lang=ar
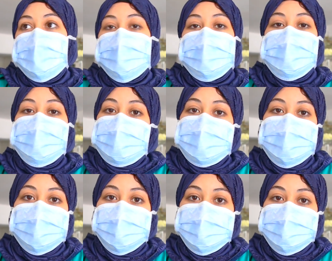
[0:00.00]
ولا داعي
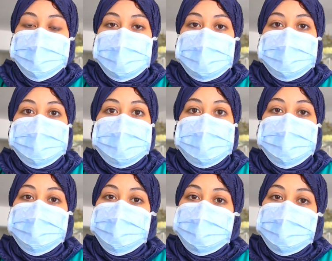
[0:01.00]
للخروج لان
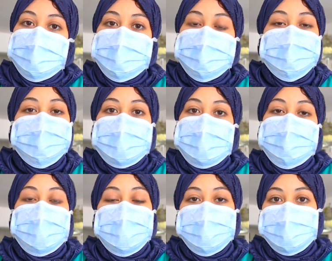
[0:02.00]
هادشي
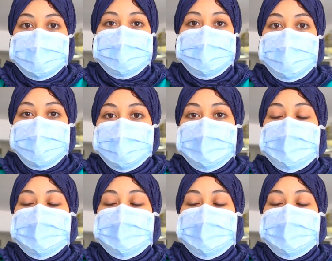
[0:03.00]
ماشي فيه الضحك